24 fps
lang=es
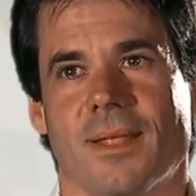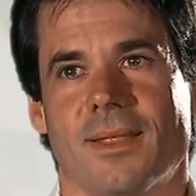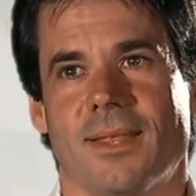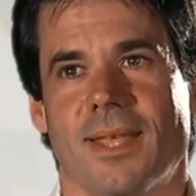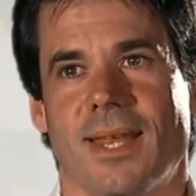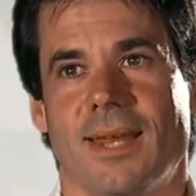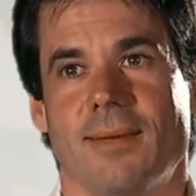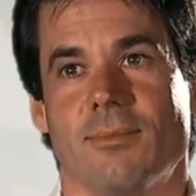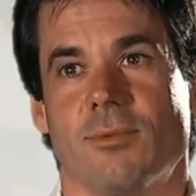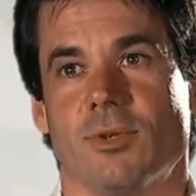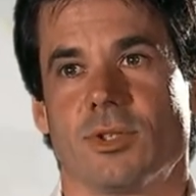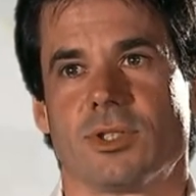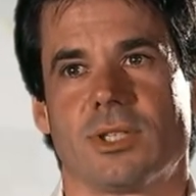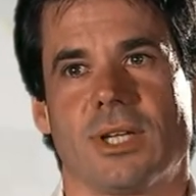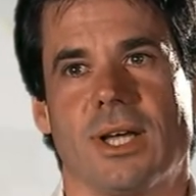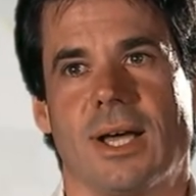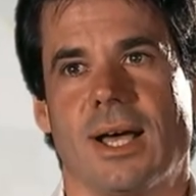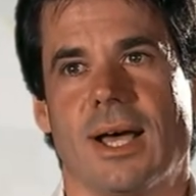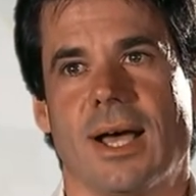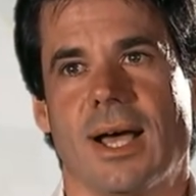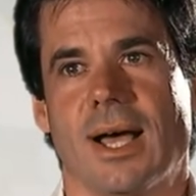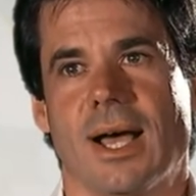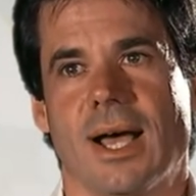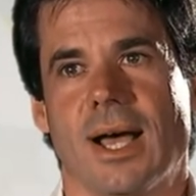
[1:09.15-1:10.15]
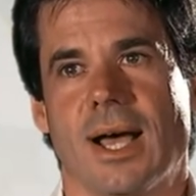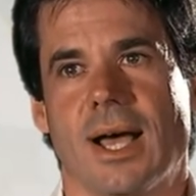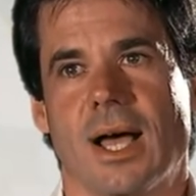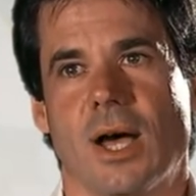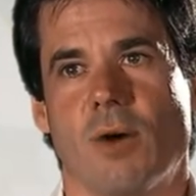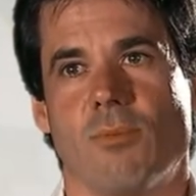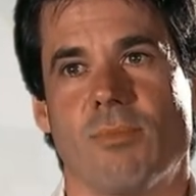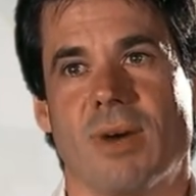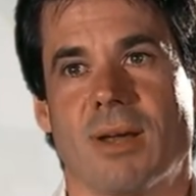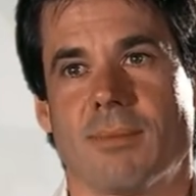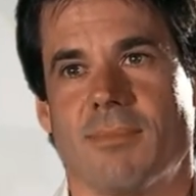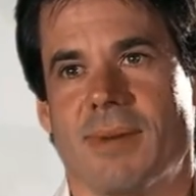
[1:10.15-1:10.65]
tenemos a
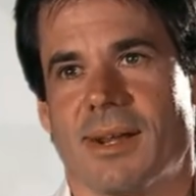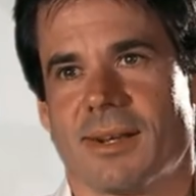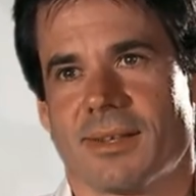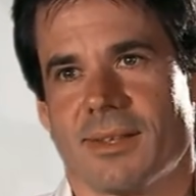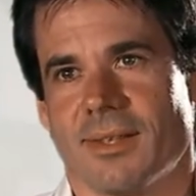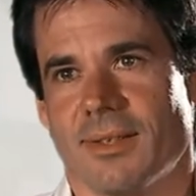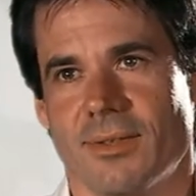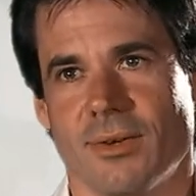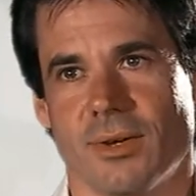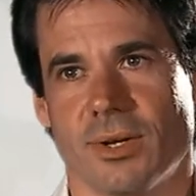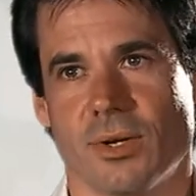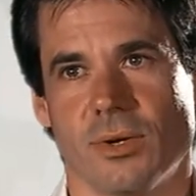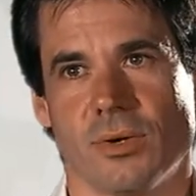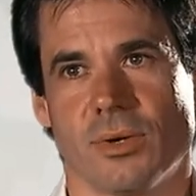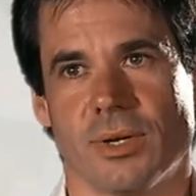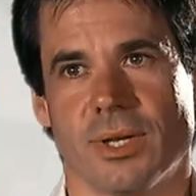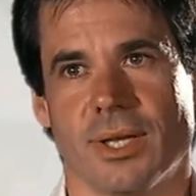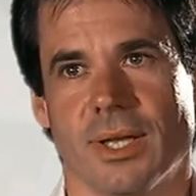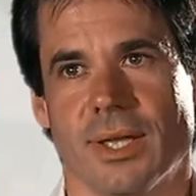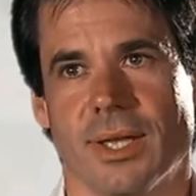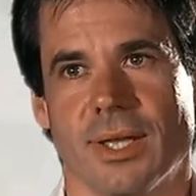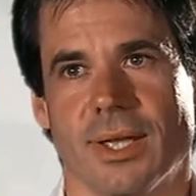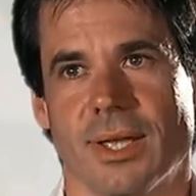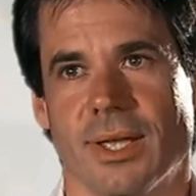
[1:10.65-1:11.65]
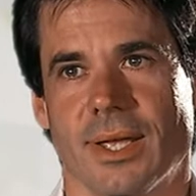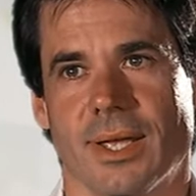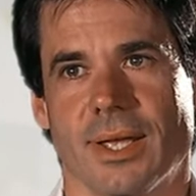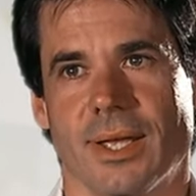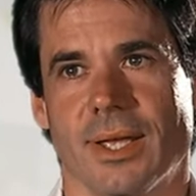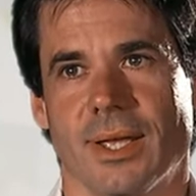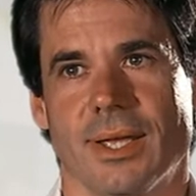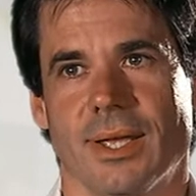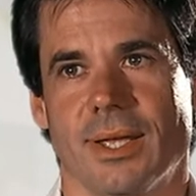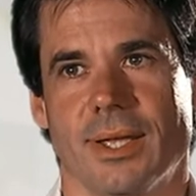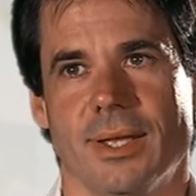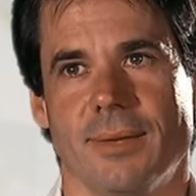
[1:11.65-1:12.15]
Omar Márquez, creo
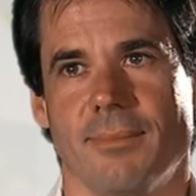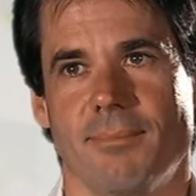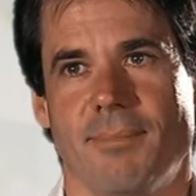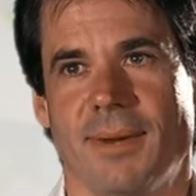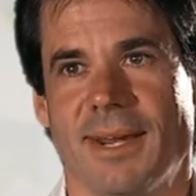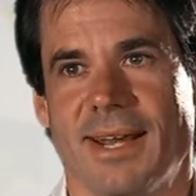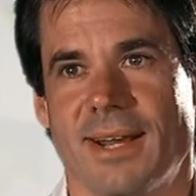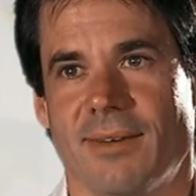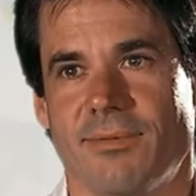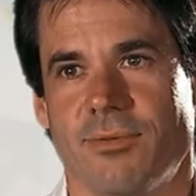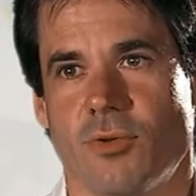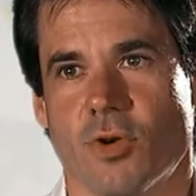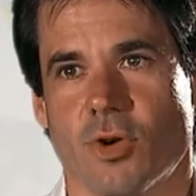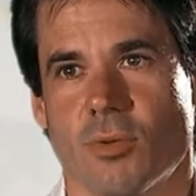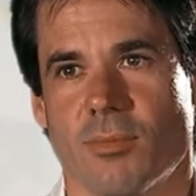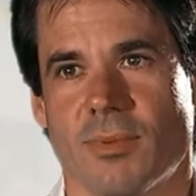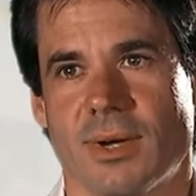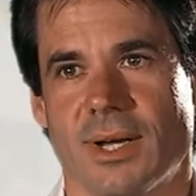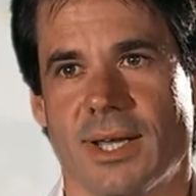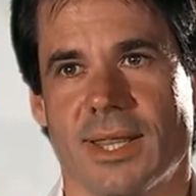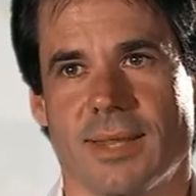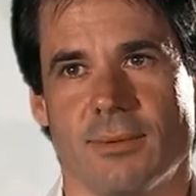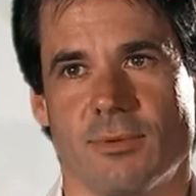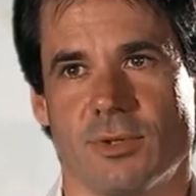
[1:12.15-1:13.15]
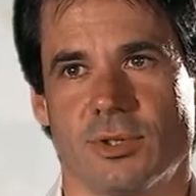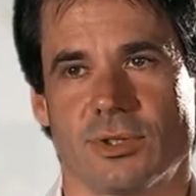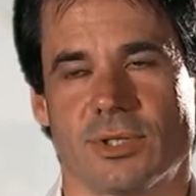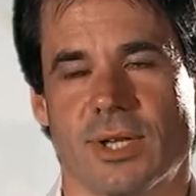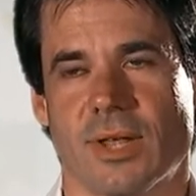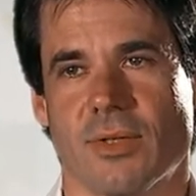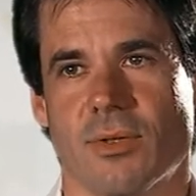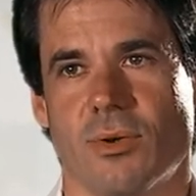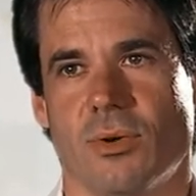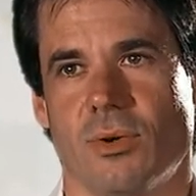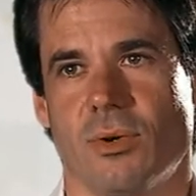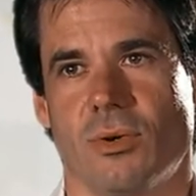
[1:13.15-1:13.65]
que en plena forma, ha
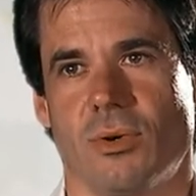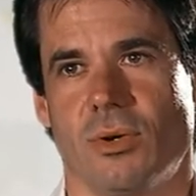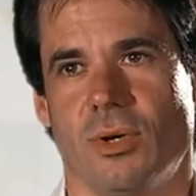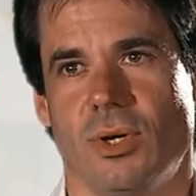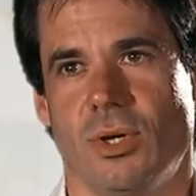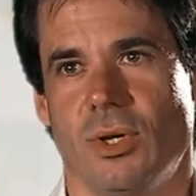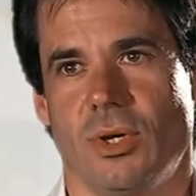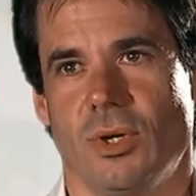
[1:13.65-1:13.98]
demostrado lo,